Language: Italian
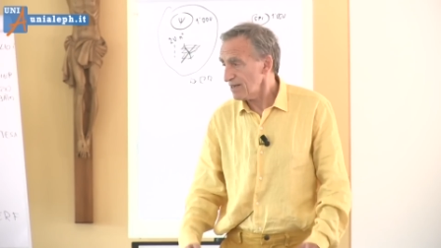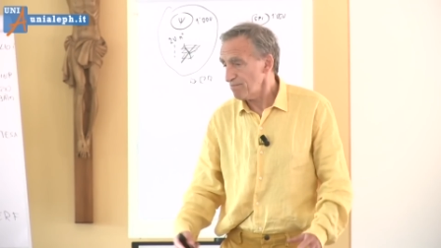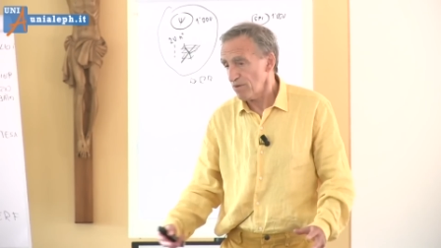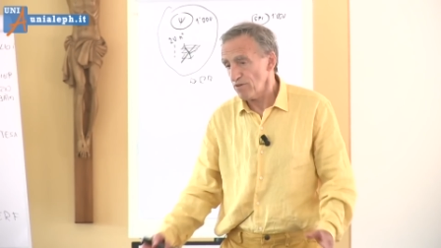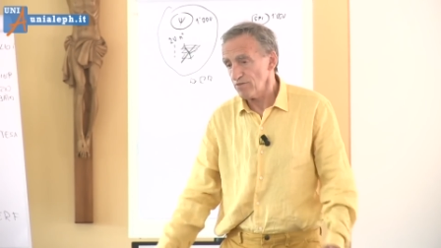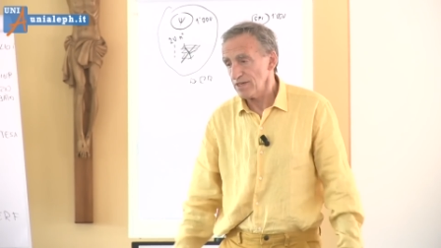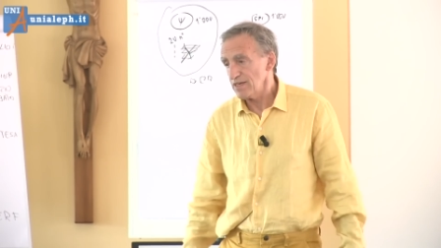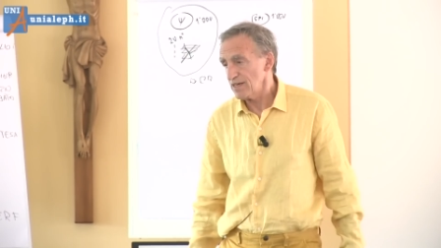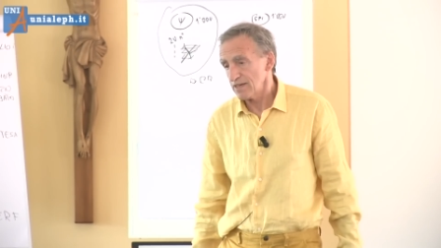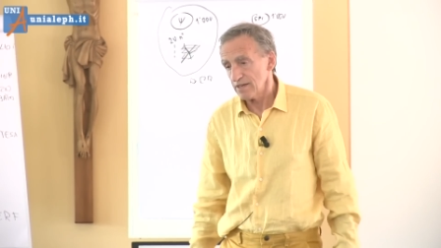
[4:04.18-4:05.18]
i
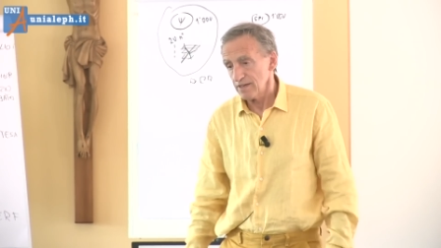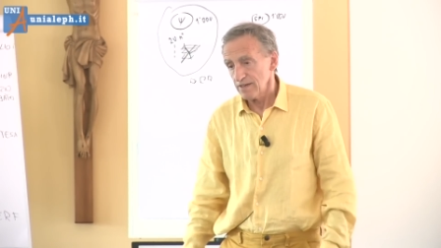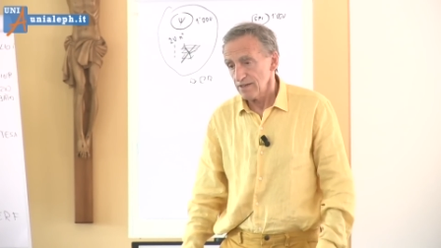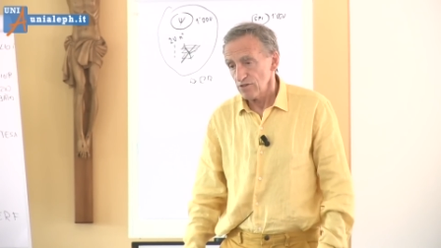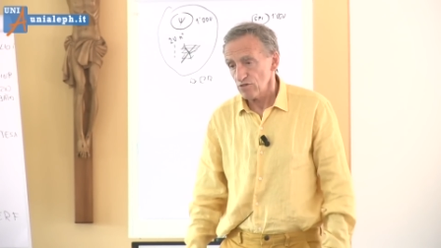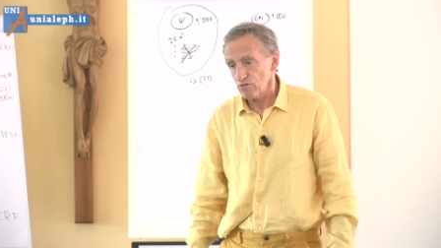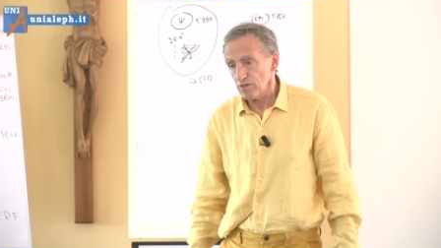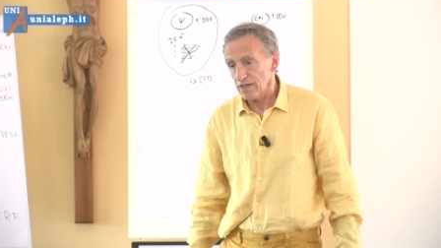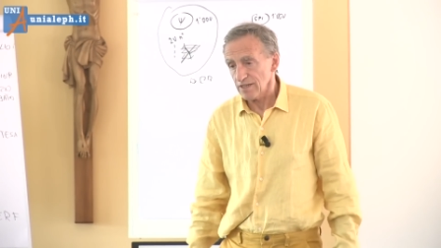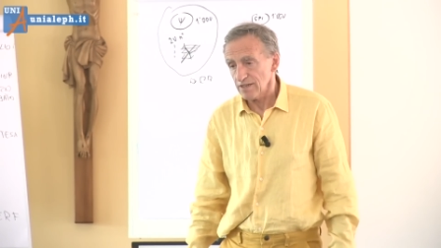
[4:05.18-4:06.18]
poveri
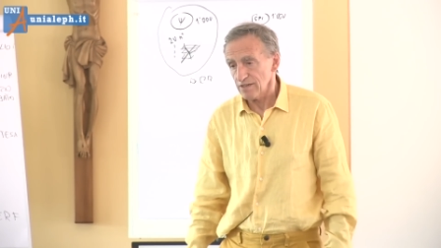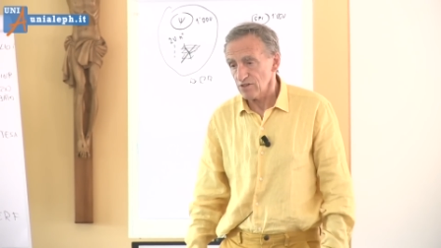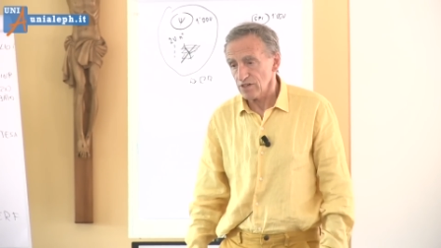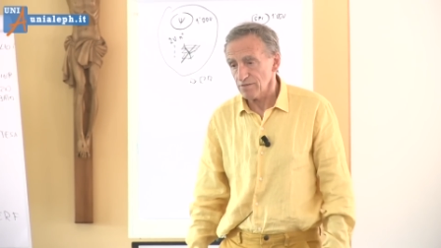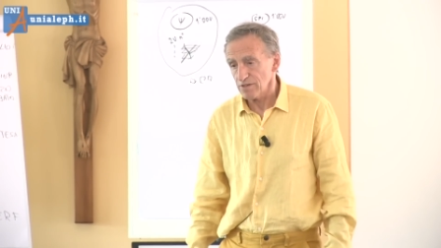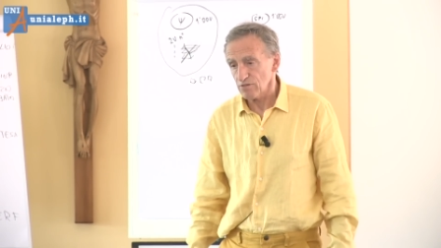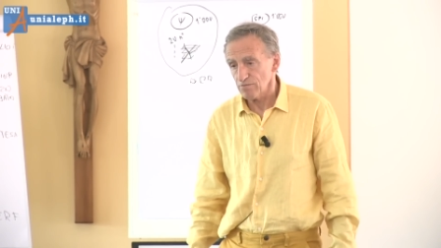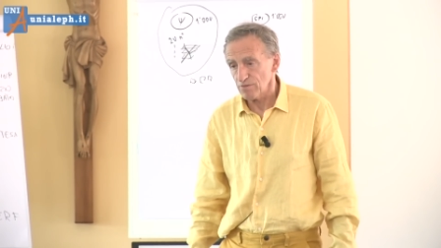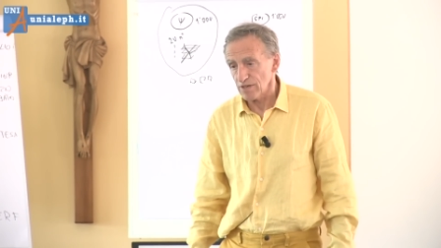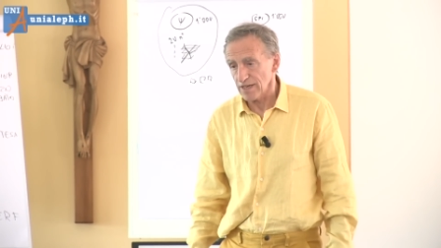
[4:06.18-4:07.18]
studenti non ci capiscono
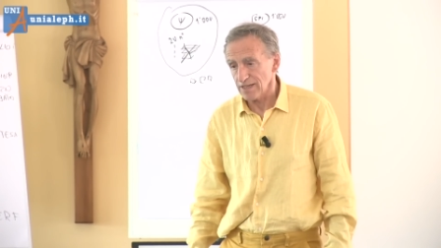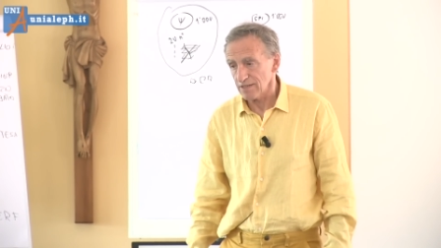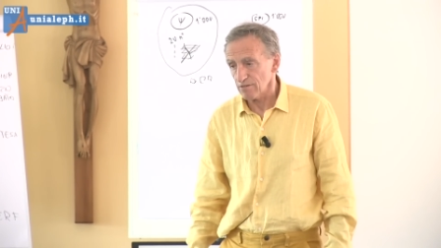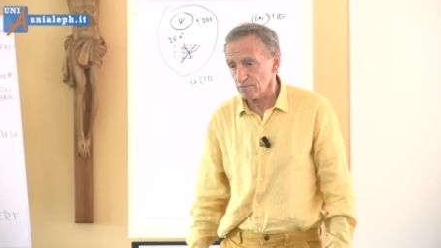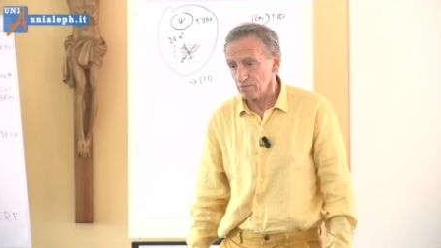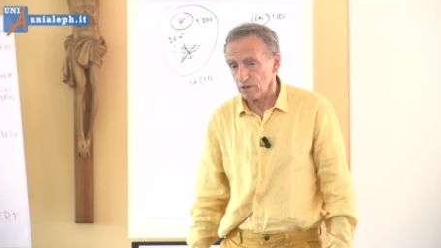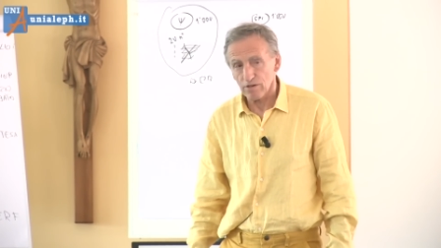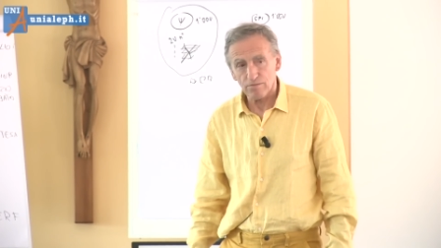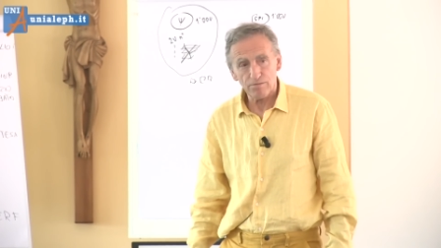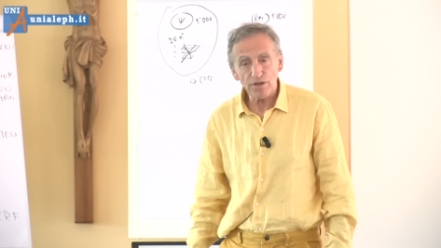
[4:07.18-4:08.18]
più niente dopo un po'.
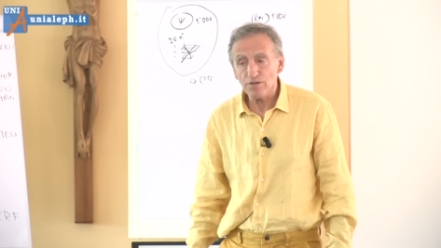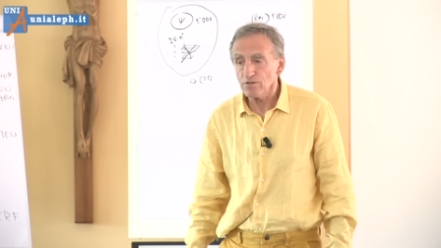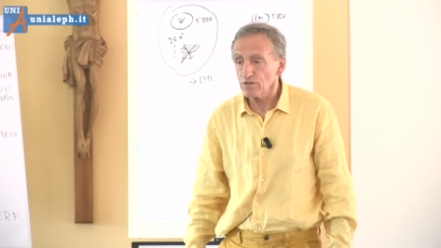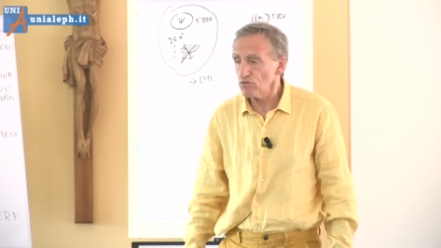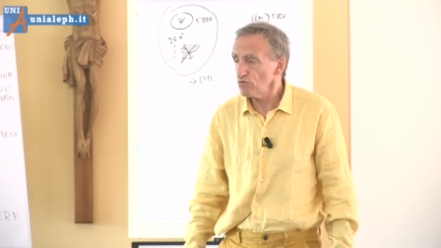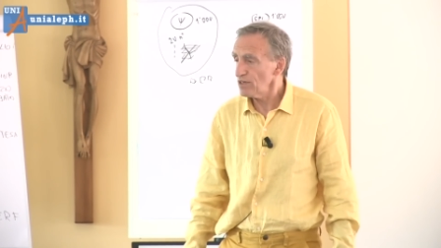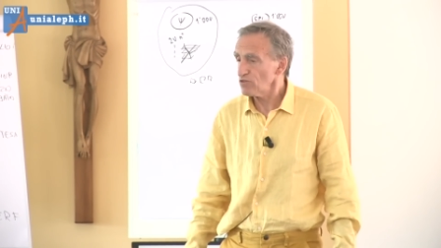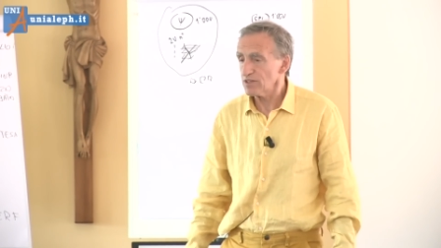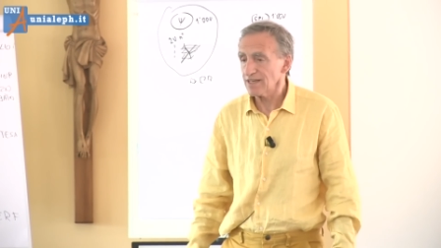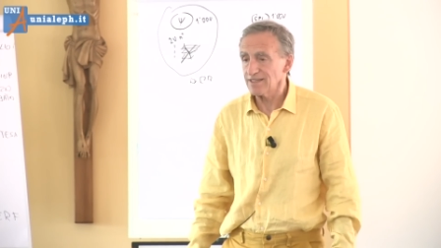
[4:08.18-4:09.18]
Poi studiano
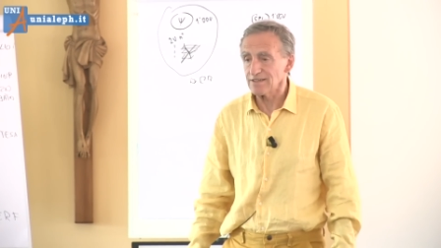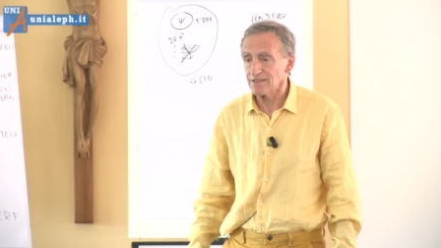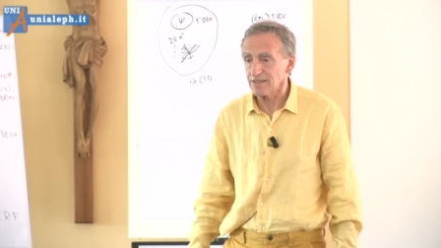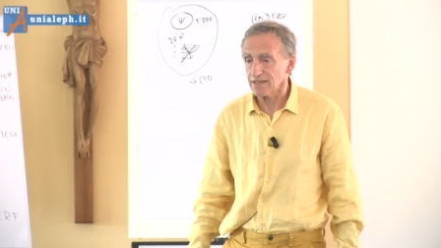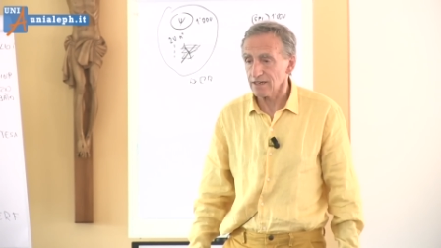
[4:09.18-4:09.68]
statistica.